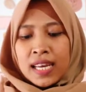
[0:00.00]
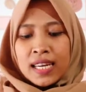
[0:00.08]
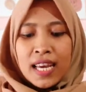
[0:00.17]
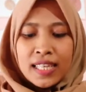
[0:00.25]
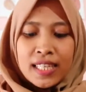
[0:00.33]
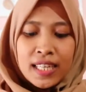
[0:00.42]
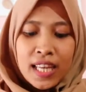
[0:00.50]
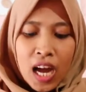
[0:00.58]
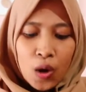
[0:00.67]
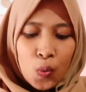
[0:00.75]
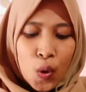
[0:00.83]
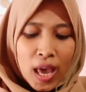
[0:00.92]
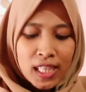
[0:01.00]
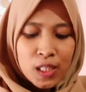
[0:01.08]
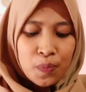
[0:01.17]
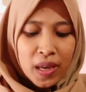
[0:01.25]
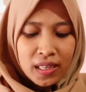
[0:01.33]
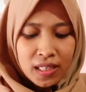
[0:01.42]
Nah, jadi aku
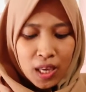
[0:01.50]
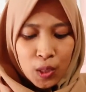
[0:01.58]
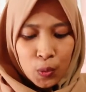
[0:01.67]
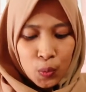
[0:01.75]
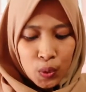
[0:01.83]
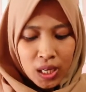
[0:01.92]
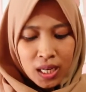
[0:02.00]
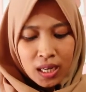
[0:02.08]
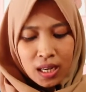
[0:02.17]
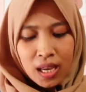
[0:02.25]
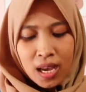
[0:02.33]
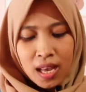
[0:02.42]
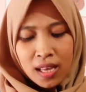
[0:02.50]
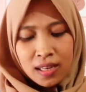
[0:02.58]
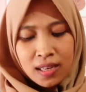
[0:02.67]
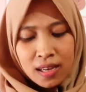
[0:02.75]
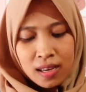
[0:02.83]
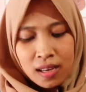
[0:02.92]
expectnya itu ini
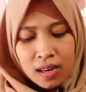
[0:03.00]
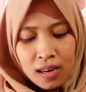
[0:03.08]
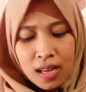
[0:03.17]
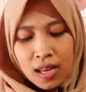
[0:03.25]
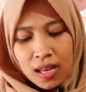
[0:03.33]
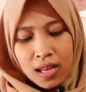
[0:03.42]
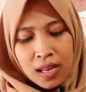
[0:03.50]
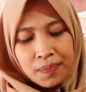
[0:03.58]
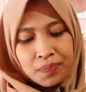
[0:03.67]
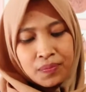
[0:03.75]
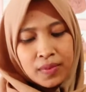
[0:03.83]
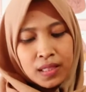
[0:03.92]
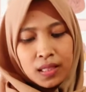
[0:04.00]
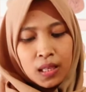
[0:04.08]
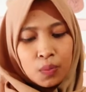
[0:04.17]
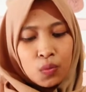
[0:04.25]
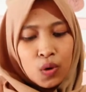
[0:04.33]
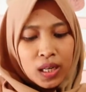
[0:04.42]
adalah
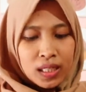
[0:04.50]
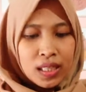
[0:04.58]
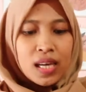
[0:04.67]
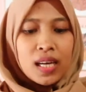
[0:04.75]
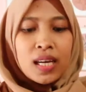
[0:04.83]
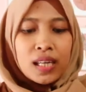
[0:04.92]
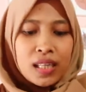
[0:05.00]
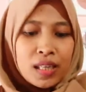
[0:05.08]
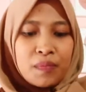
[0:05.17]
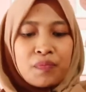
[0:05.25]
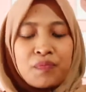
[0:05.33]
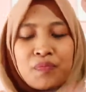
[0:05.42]
terbuat dari